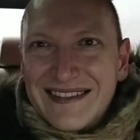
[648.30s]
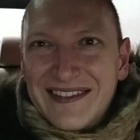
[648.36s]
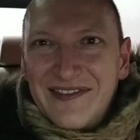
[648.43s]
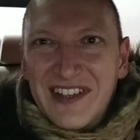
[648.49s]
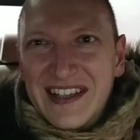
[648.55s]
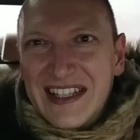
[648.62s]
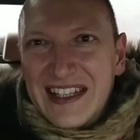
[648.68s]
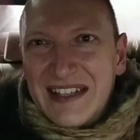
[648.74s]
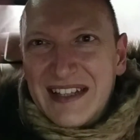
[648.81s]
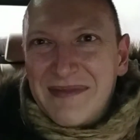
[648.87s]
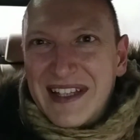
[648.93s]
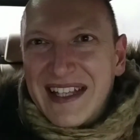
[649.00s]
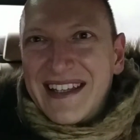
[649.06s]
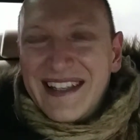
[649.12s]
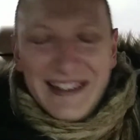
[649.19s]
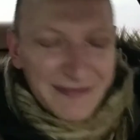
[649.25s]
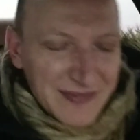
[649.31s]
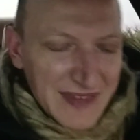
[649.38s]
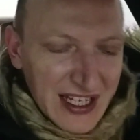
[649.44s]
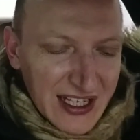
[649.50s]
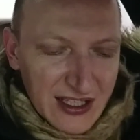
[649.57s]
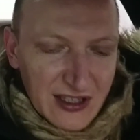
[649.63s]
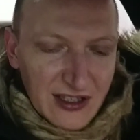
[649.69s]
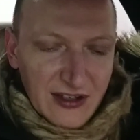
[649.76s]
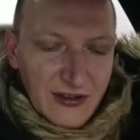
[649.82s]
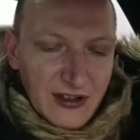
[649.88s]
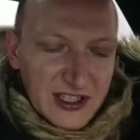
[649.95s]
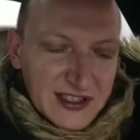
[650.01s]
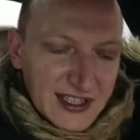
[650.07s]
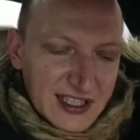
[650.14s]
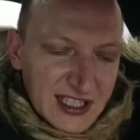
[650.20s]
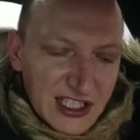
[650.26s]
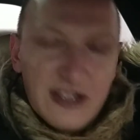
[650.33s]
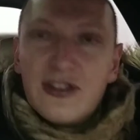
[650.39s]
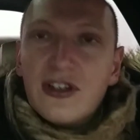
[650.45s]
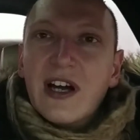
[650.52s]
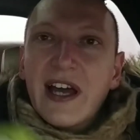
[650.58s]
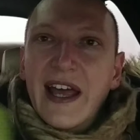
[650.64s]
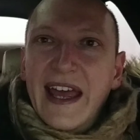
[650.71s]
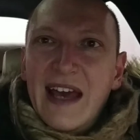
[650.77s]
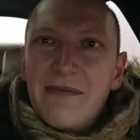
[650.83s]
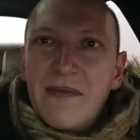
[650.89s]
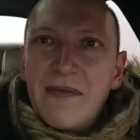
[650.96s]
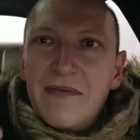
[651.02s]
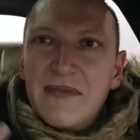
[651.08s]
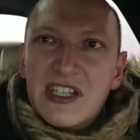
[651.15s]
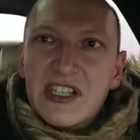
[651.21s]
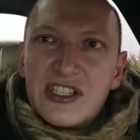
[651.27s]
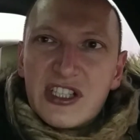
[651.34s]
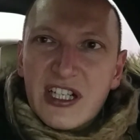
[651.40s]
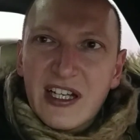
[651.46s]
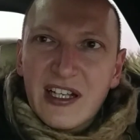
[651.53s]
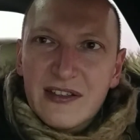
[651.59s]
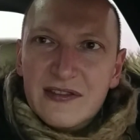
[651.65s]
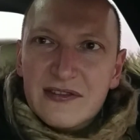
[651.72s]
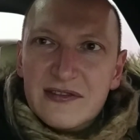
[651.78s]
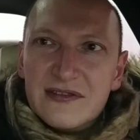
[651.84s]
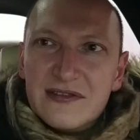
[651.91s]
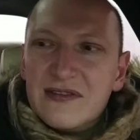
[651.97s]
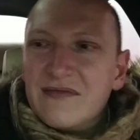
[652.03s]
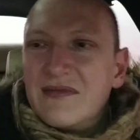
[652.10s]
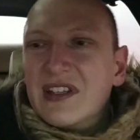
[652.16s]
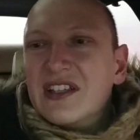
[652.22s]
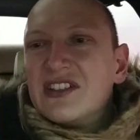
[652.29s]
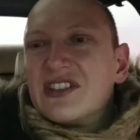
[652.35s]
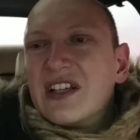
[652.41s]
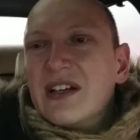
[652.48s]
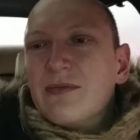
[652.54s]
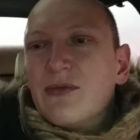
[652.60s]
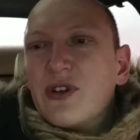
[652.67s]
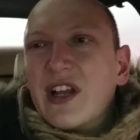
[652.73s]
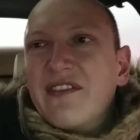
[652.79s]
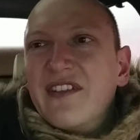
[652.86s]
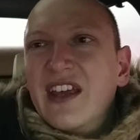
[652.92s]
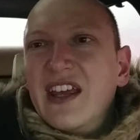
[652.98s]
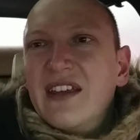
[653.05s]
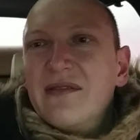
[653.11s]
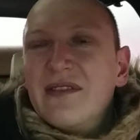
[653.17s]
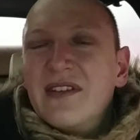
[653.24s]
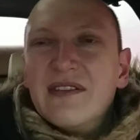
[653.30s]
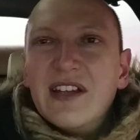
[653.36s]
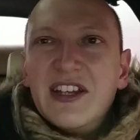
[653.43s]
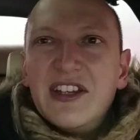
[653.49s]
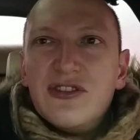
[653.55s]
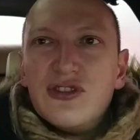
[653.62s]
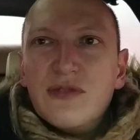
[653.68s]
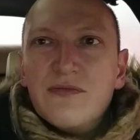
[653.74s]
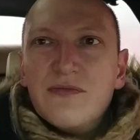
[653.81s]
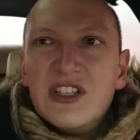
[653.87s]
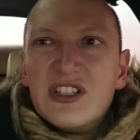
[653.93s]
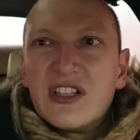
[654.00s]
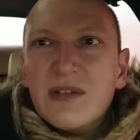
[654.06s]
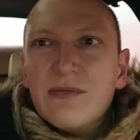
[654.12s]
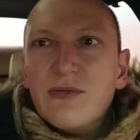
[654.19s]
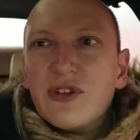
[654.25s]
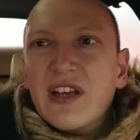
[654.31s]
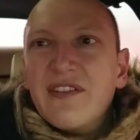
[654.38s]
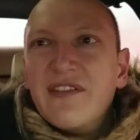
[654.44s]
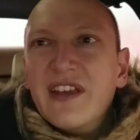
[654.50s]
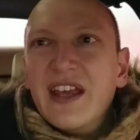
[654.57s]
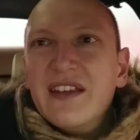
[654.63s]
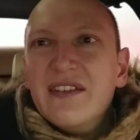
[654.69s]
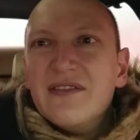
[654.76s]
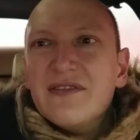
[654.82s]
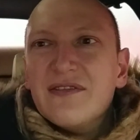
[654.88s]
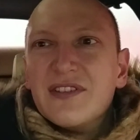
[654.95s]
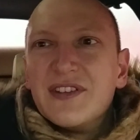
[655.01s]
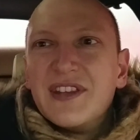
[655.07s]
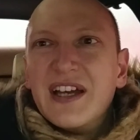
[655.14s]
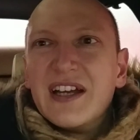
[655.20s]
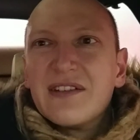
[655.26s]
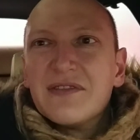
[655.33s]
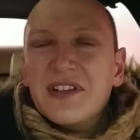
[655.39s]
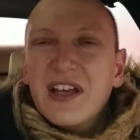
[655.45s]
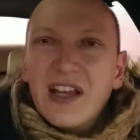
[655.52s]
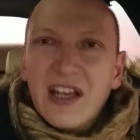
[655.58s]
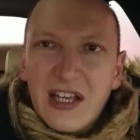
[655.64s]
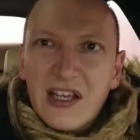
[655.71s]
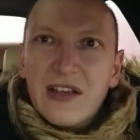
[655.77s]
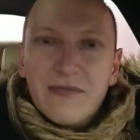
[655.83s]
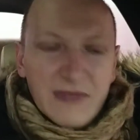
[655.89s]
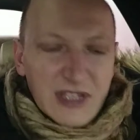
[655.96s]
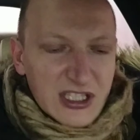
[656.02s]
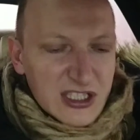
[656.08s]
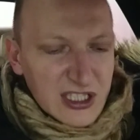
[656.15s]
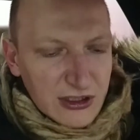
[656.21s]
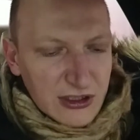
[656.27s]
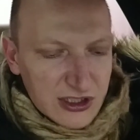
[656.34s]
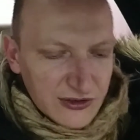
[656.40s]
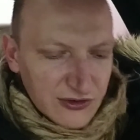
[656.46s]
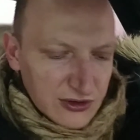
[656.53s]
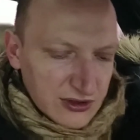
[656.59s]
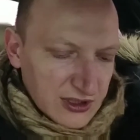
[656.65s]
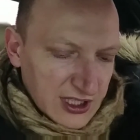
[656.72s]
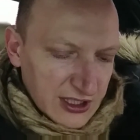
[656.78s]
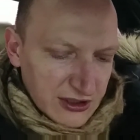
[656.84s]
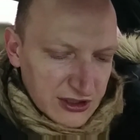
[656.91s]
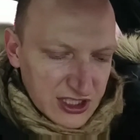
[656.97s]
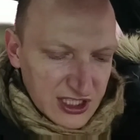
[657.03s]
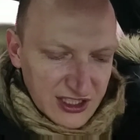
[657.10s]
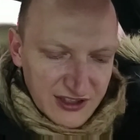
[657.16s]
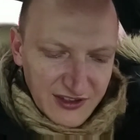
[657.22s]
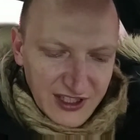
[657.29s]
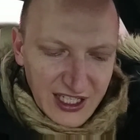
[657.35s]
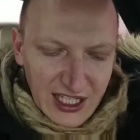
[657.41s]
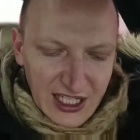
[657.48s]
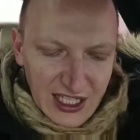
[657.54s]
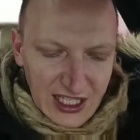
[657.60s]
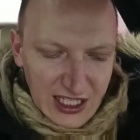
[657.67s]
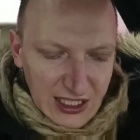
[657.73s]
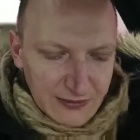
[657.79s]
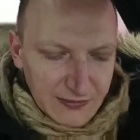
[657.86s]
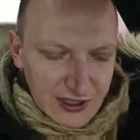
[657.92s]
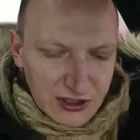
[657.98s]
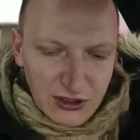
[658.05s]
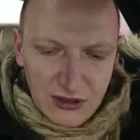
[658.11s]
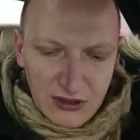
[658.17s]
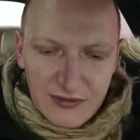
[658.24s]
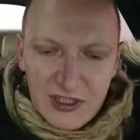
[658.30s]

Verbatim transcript: Видно там меня, да? Вот, смотри, еще М, Мишка, Мишка, муравей. И здесь еще Мишка, муравей. Вот так вот. Мишка очень хороший зверь. Потом